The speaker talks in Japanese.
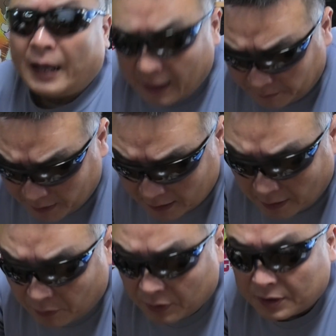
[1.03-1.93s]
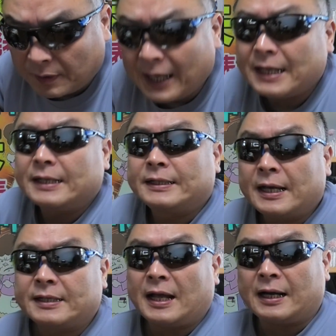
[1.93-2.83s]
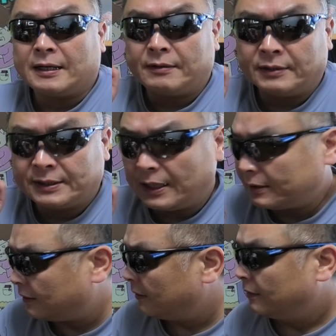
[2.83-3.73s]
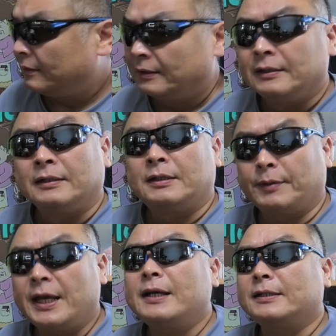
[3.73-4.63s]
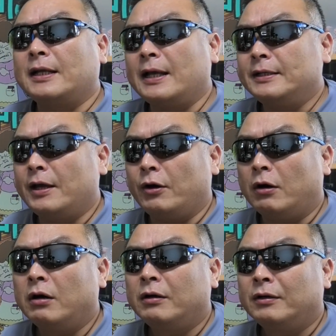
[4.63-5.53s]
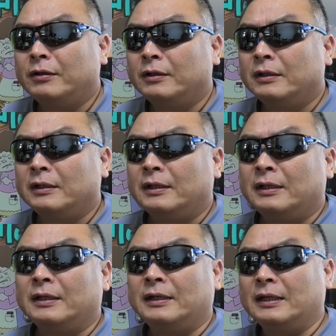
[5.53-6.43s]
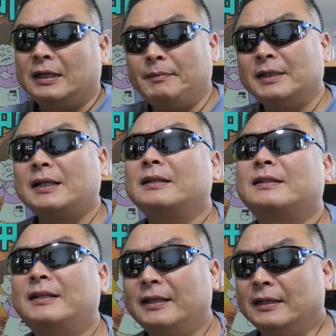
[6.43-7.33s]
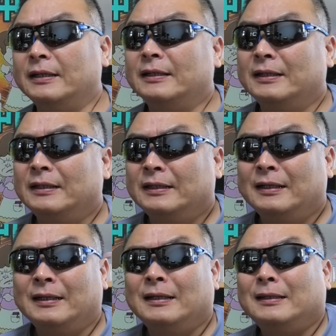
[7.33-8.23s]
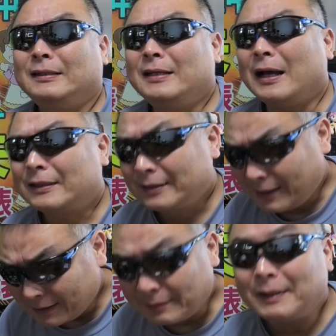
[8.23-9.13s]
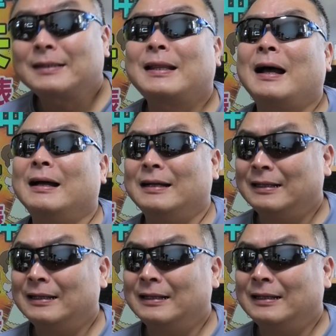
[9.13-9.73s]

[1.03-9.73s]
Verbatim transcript: はい皆さんこんにちは元気なおじいですでも元気じゃないんだよ今さっきやってしまった